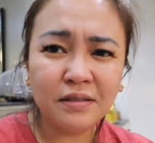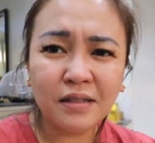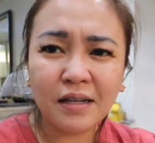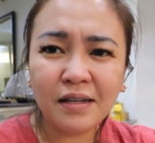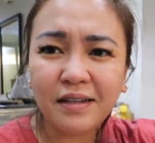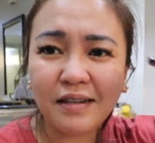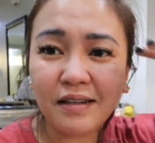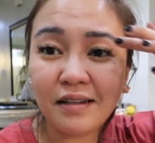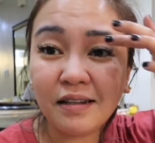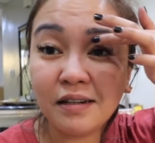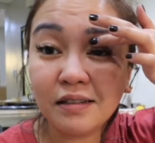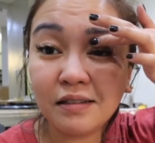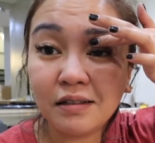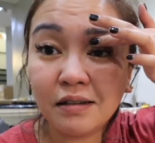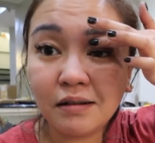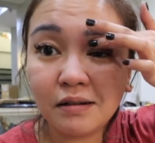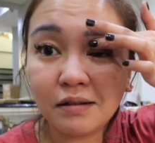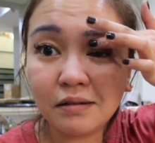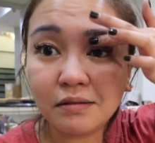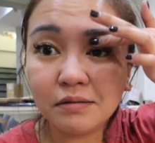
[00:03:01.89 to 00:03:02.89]

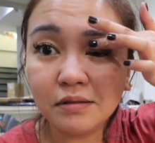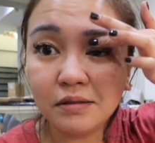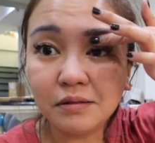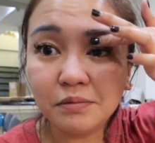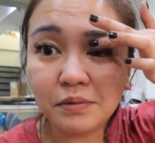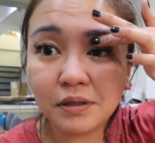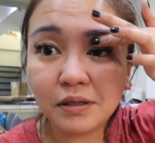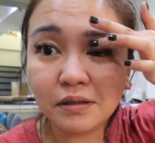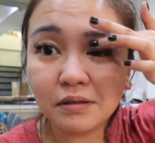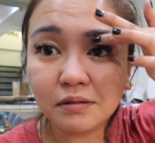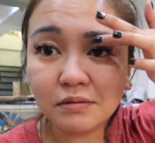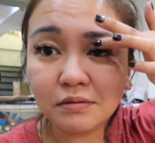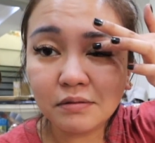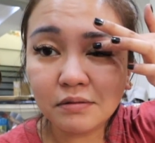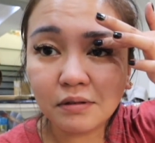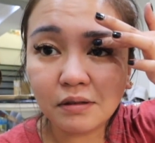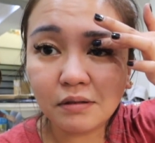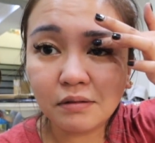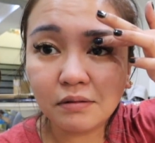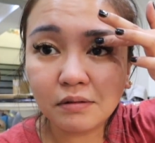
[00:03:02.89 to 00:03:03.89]
Nag-irita ako.
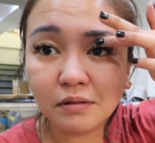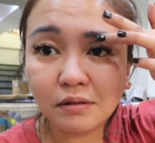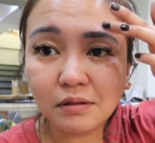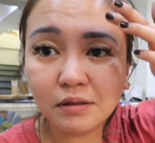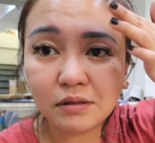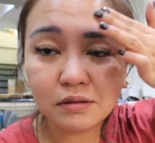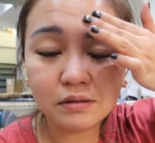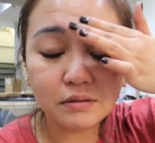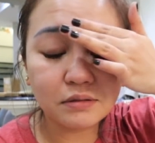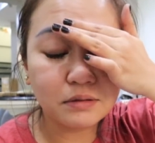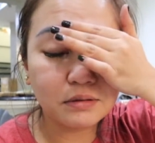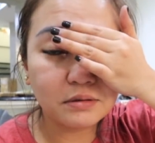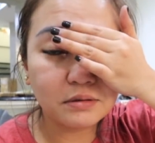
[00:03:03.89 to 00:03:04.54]
Gumaganon talaga siya.